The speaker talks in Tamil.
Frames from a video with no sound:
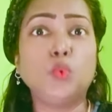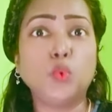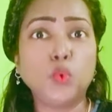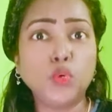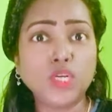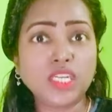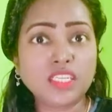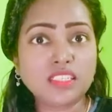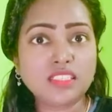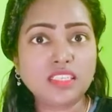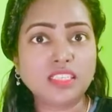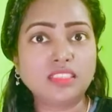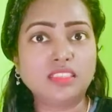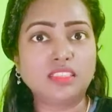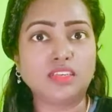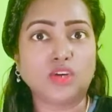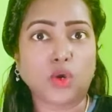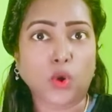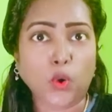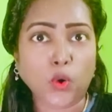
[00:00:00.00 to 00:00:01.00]

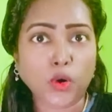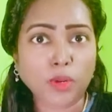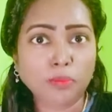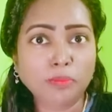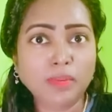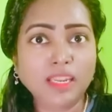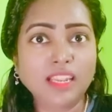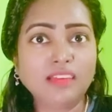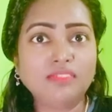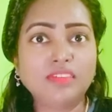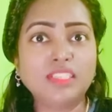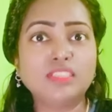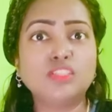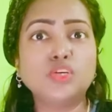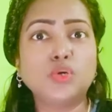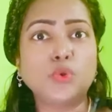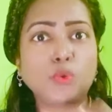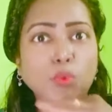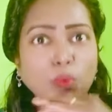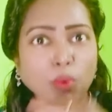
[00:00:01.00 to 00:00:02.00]
ஊட்டச்சத்து உடம்புல வந்து
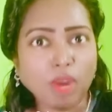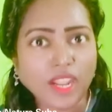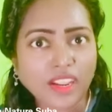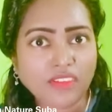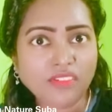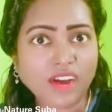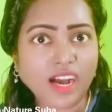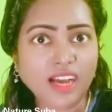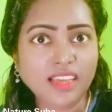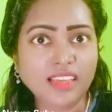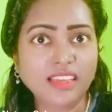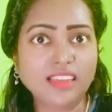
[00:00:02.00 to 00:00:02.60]
குறைவா